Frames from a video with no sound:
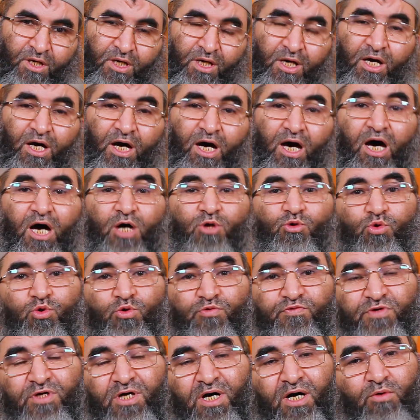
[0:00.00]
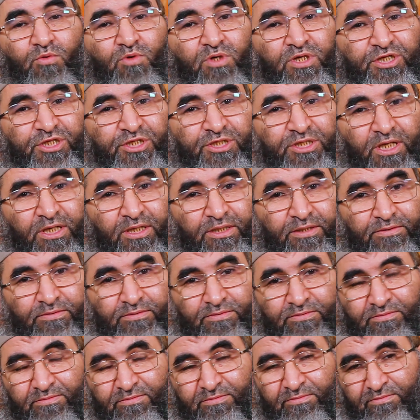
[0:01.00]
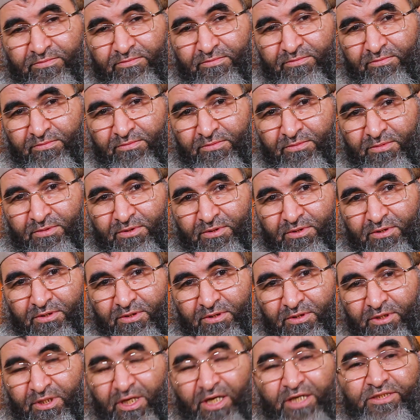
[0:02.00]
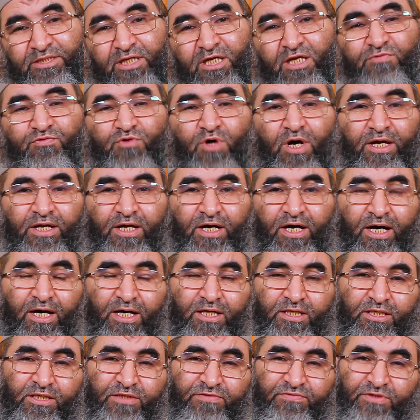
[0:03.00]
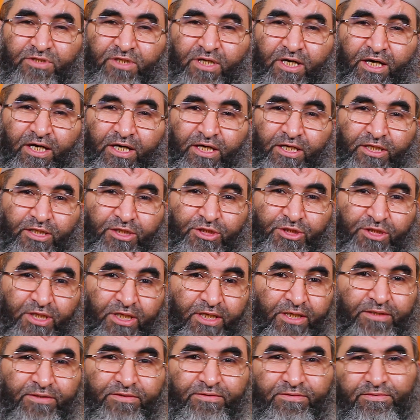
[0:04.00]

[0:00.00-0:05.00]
حاله في أول الشهر يختلف عن حاله في آخر الشهر